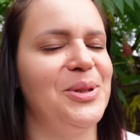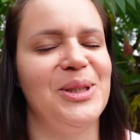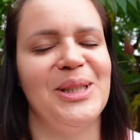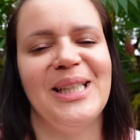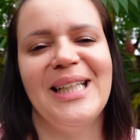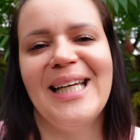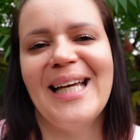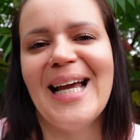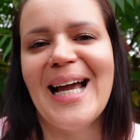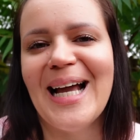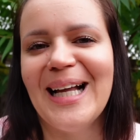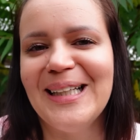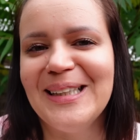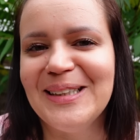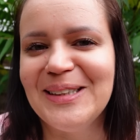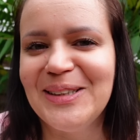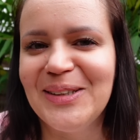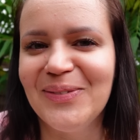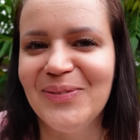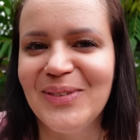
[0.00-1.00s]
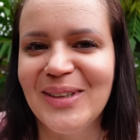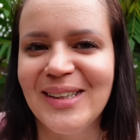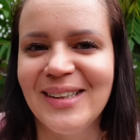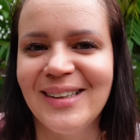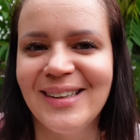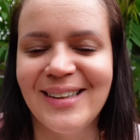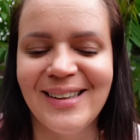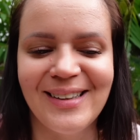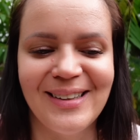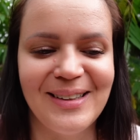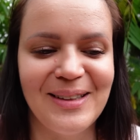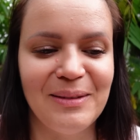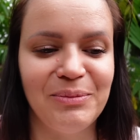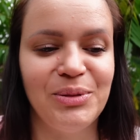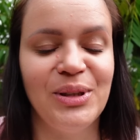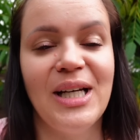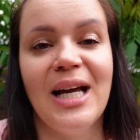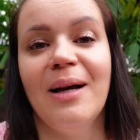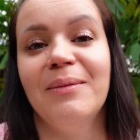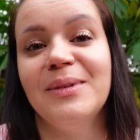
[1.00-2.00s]
przyjechaliśmy, e,
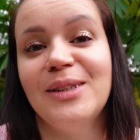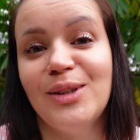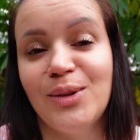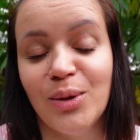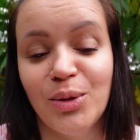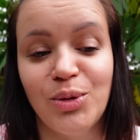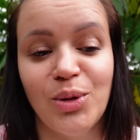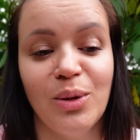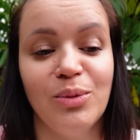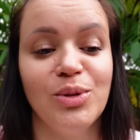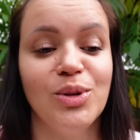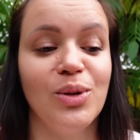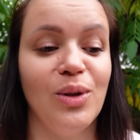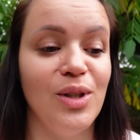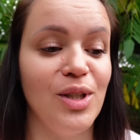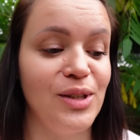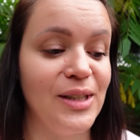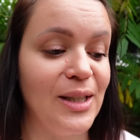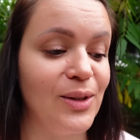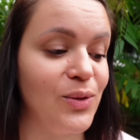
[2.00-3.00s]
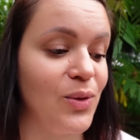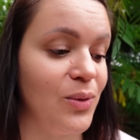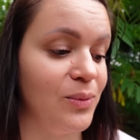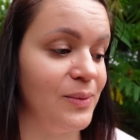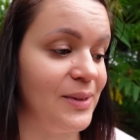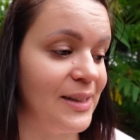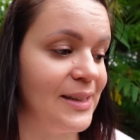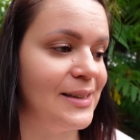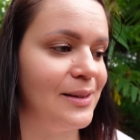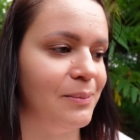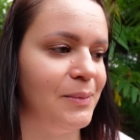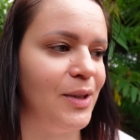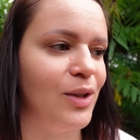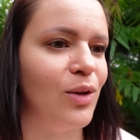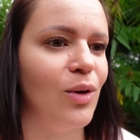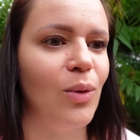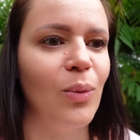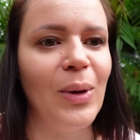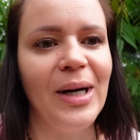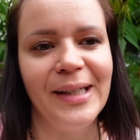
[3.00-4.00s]
przyjechałam z Tosią, z koleżanką i z
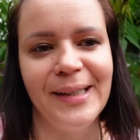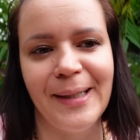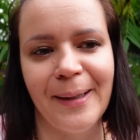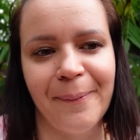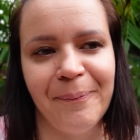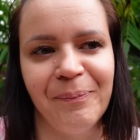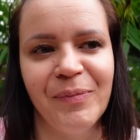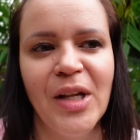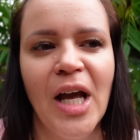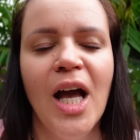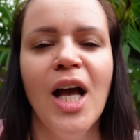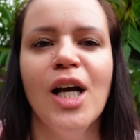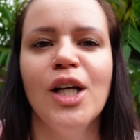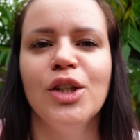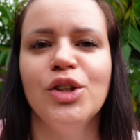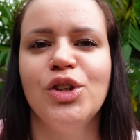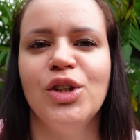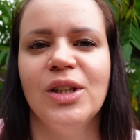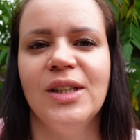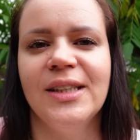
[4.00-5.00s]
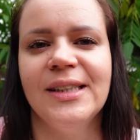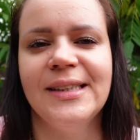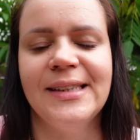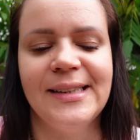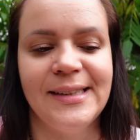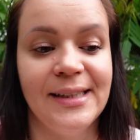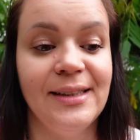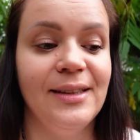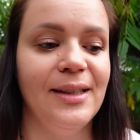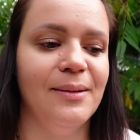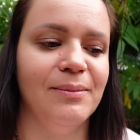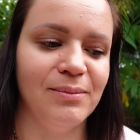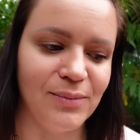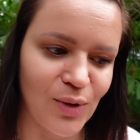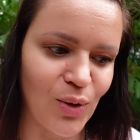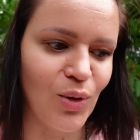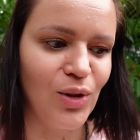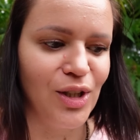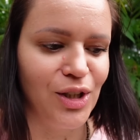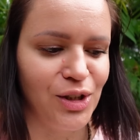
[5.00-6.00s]
Mikołajem, czyli z
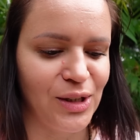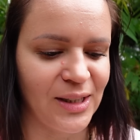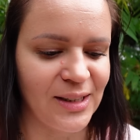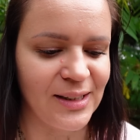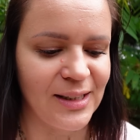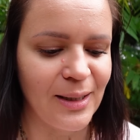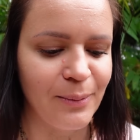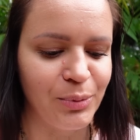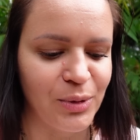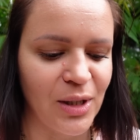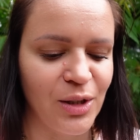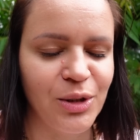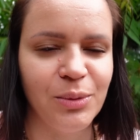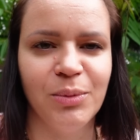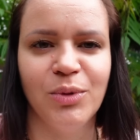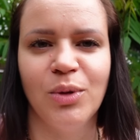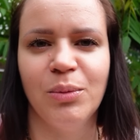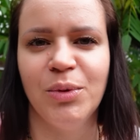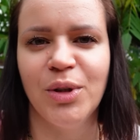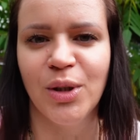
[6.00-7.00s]
synem koleżanki. Przyjechaliśmy do